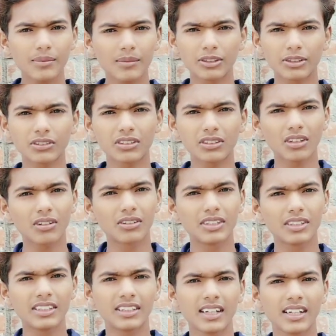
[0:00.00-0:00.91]
मैं सोचा चलो
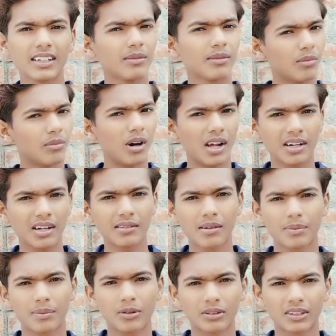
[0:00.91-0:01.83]
ठीक है मॉर्निंग
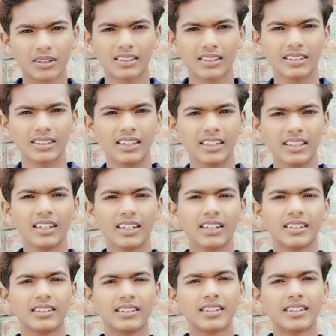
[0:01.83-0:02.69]
में फ़ोन करते हैं